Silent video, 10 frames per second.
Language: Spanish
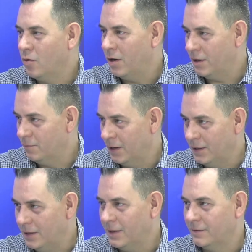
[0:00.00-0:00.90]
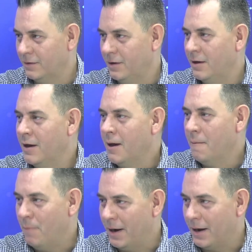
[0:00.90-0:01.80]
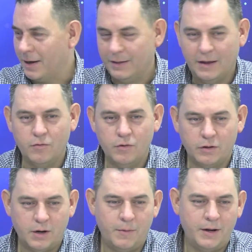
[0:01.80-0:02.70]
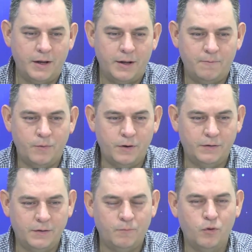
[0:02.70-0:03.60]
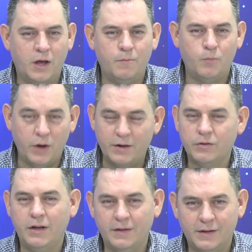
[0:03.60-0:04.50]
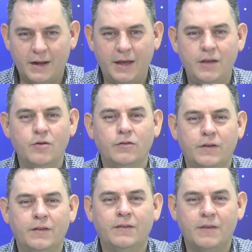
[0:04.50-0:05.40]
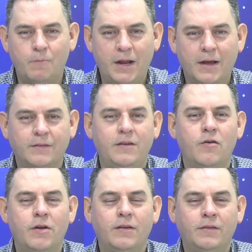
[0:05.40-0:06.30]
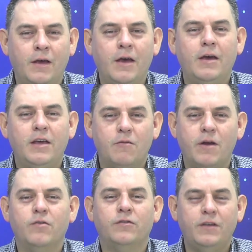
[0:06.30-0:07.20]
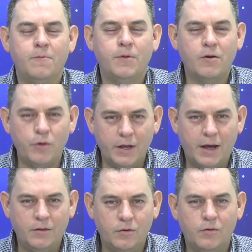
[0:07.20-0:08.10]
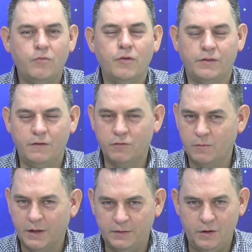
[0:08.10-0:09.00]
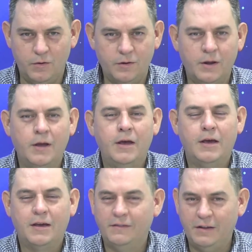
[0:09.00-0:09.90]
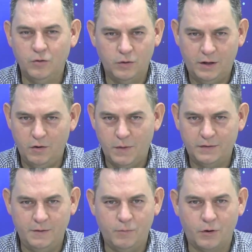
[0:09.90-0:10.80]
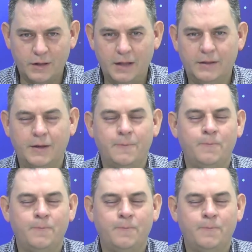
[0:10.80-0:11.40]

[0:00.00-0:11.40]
las medidas, ¿sí? Para que de alguna otra manera, pues puedan, puedan utilizar ellos estas aplicaciones y bueno, siempre cuidando nuestra información, que sin duda es lo más importante.